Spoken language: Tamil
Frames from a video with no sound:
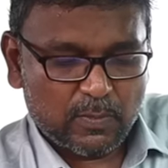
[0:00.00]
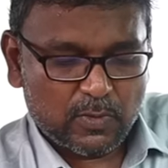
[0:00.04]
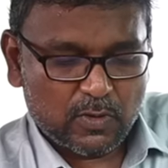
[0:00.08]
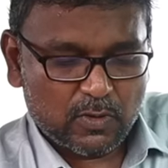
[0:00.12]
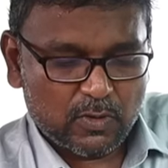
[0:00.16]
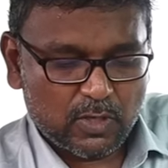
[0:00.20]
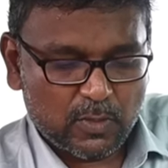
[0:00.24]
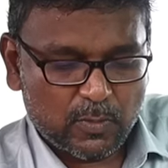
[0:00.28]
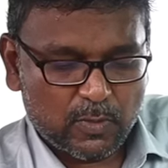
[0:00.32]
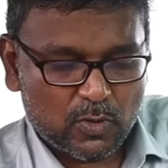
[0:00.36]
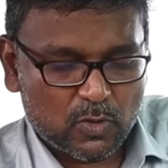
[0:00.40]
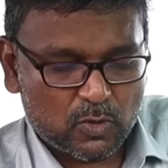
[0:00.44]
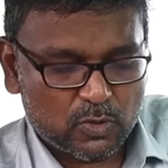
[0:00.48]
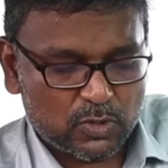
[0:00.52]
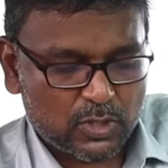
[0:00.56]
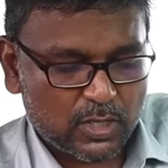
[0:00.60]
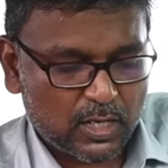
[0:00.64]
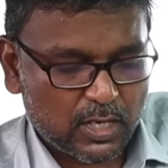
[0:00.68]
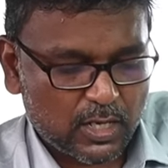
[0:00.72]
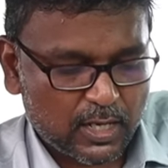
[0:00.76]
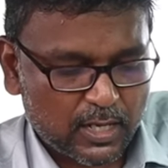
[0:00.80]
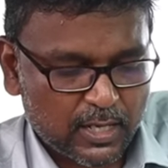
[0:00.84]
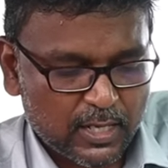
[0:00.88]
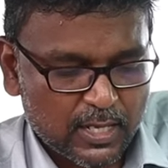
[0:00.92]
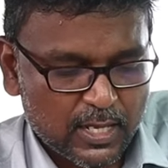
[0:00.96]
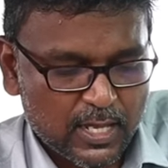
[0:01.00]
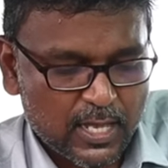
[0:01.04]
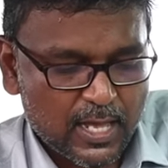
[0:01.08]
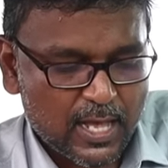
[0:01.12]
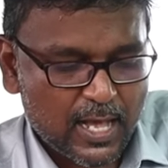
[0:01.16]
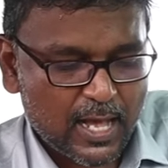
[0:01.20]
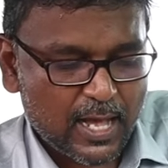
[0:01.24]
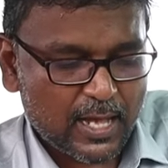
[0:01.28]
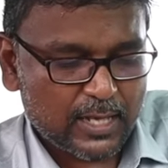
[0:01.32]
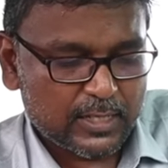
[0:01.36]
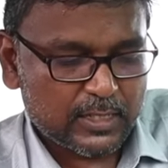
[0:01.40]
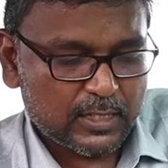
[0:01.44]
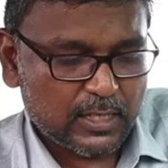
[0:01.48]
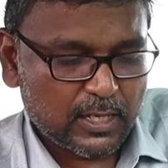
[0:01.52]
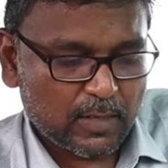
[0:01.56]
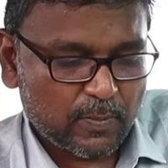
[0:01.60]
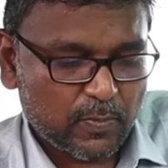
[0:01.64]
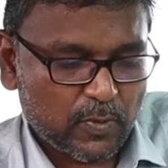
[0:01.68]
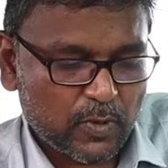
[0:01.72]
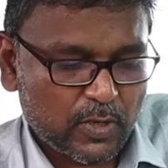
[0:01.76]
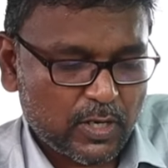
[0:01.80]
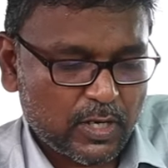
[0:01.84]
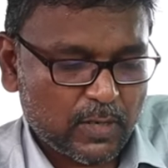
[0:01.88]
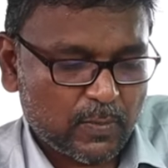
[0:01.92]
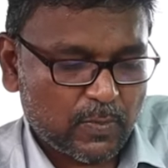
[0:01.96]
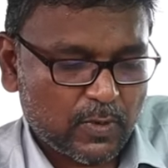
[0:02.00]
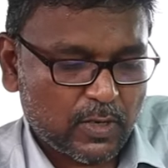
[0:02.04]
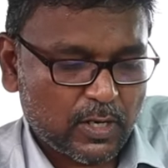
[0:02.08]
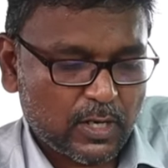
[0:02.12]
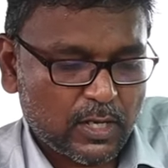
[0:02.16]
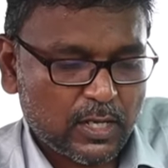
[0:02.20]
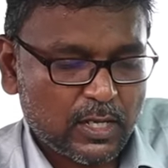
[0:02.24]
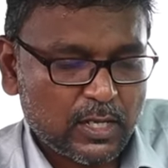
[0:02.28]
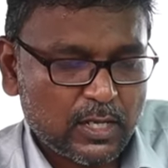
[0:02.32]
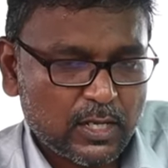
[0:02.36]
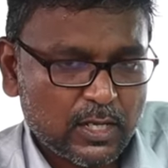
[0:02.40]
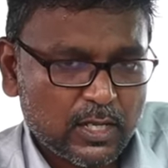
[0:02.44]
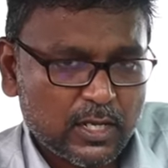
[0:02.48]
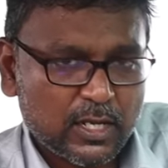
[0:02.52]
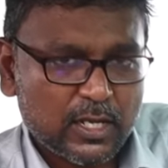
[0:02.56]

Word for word: நம்பர் வந்து நமக்கு கொடுத்துருக்காங்க அதுக்கப்புறம் என்ன பண்ணலாம்